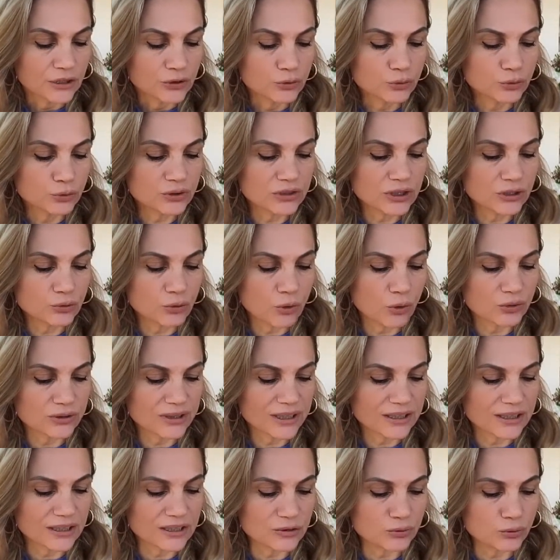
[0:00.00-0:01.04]

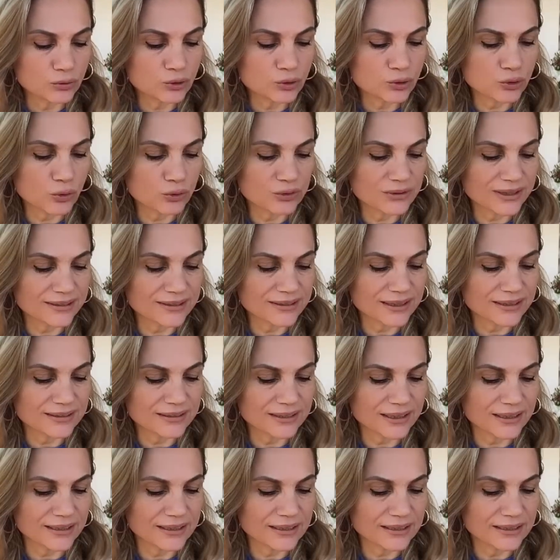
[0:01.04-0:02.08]
%4'e yakın
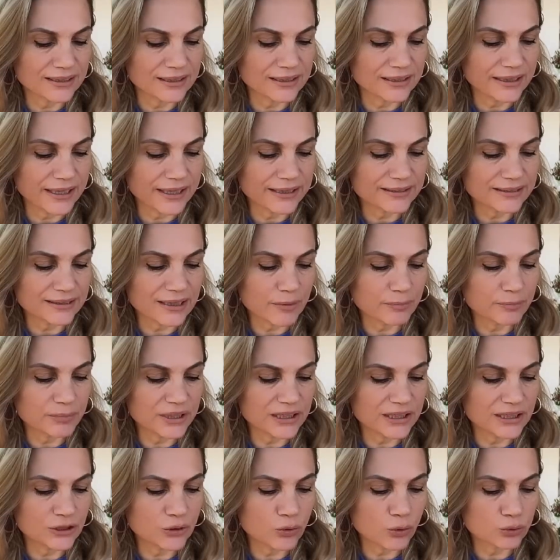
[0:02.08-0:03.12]
3.82, S&P
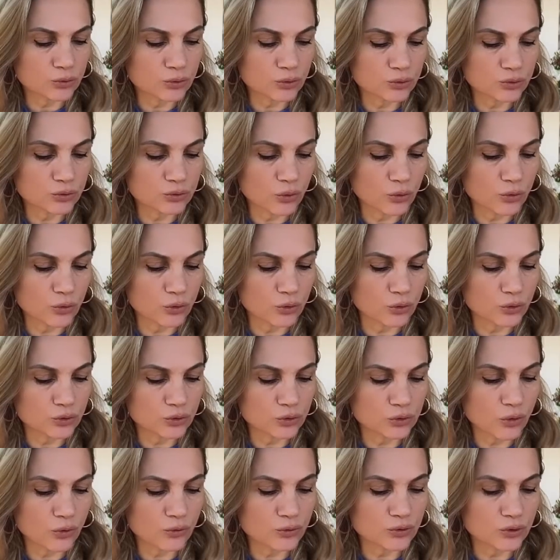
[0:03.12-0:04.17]

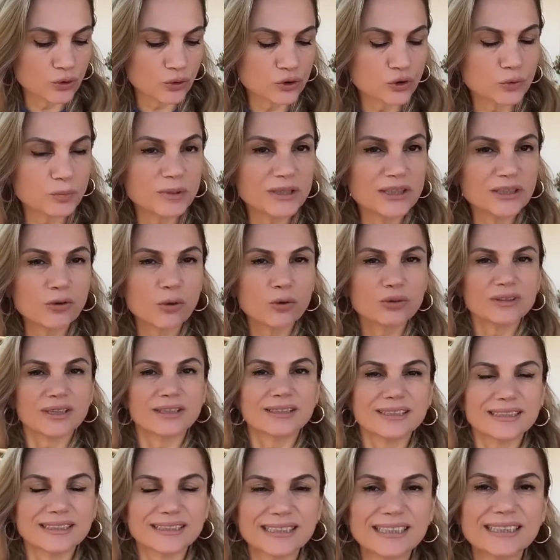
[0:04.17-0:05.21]
2.39, Dow Jones
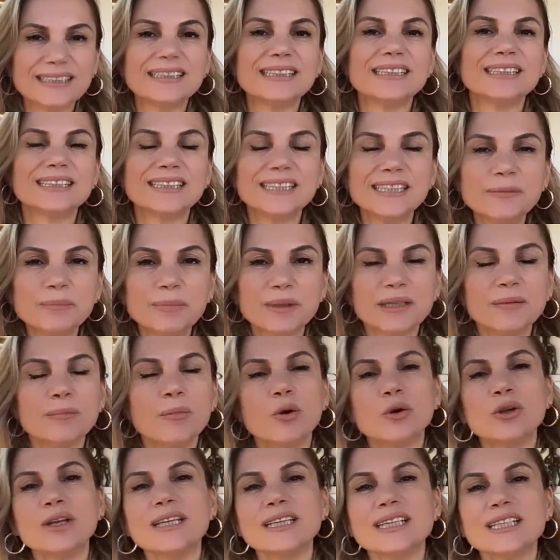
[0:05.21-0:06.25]
1.47 gibi
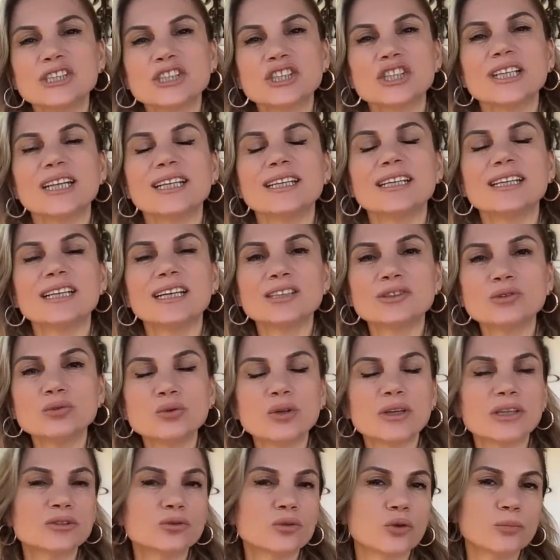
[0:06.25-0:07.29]
böyle yeşillenerek
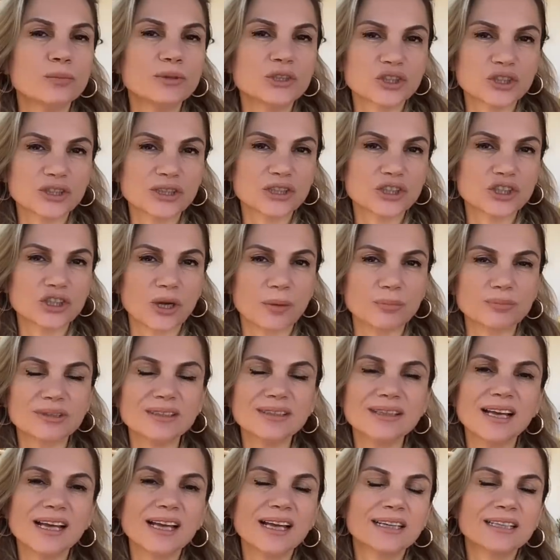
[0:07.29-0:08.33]
yukarı doğru bir çıkış
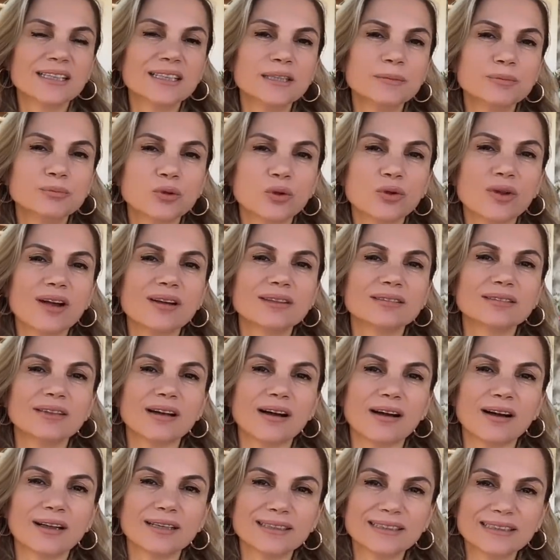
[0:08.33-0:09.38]
yaptı.
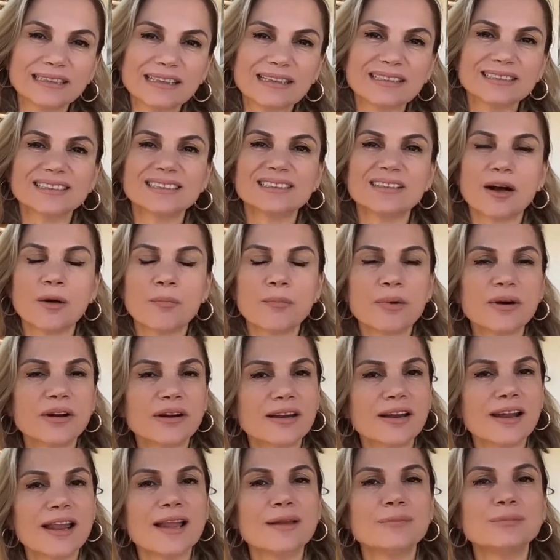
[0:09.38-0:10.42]
Kriptolarda Nasdaq
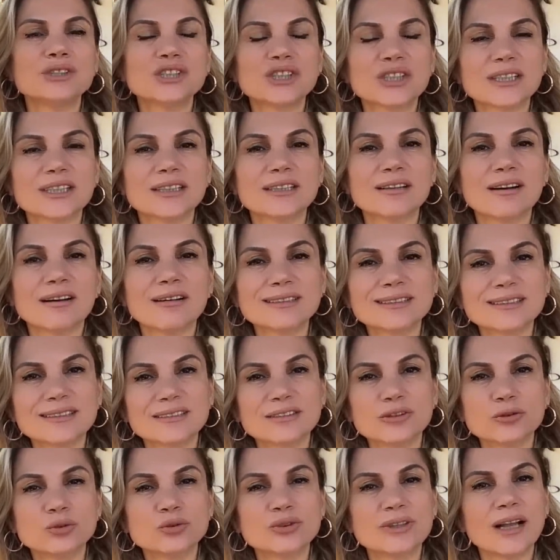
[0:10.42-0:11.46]
paralel bir şekilde
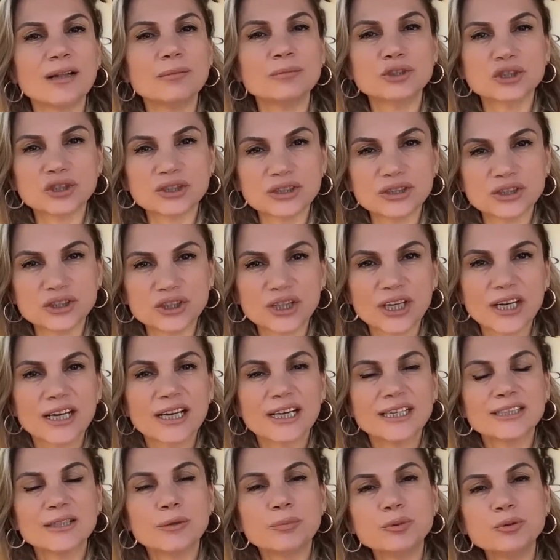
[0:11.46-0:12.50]
aslında güzel bir çıkış
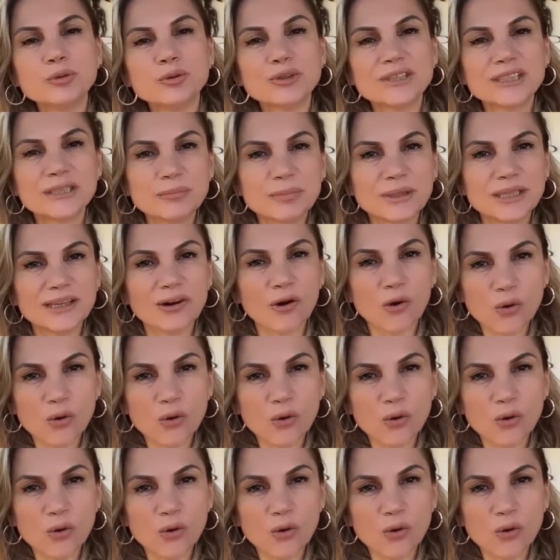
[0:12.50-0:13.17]
yapıyor gibi